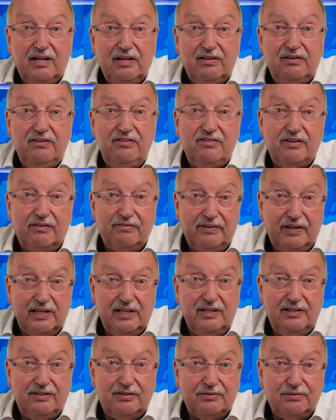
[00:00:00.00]
dieser
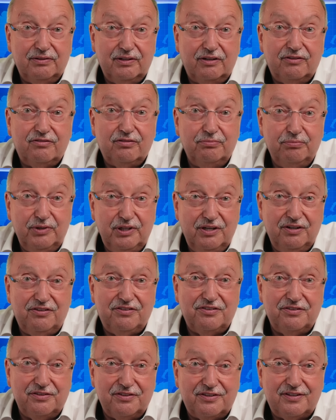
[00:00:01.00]
Welt oder
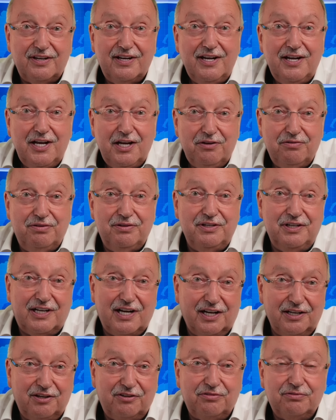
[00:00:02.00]
zumindestens ich will
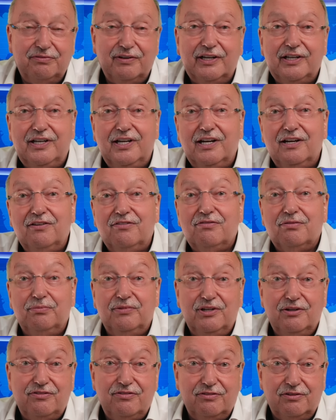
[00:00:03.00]
gar nicht so weit gehen,
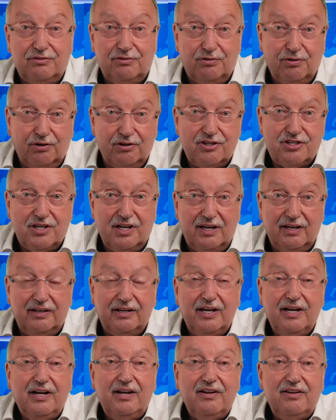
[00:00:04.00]
zumindest in Deutschland,
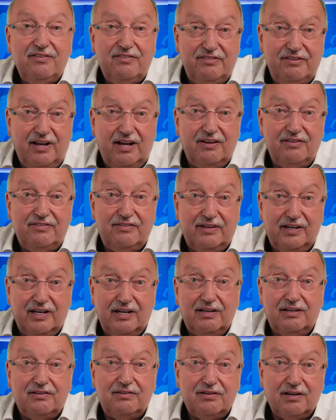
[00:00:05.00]
sehr,
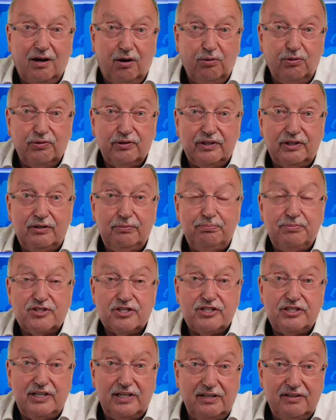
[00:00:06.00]
sehr traurig
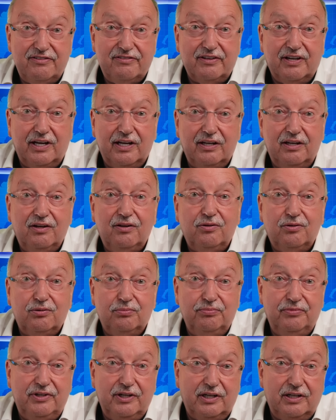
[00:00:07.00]
bestellt sein
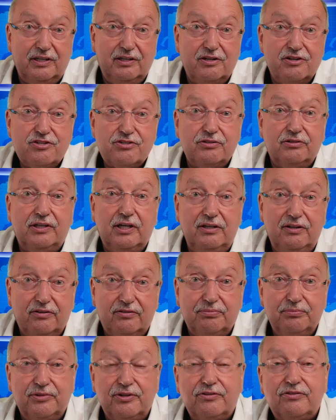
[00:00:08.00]
um den
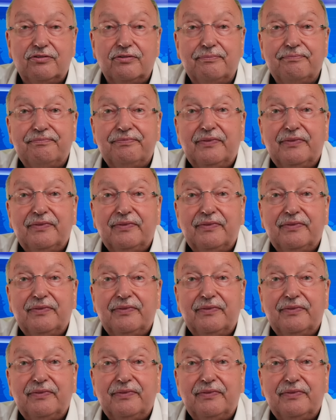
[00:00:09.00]
Journalismus.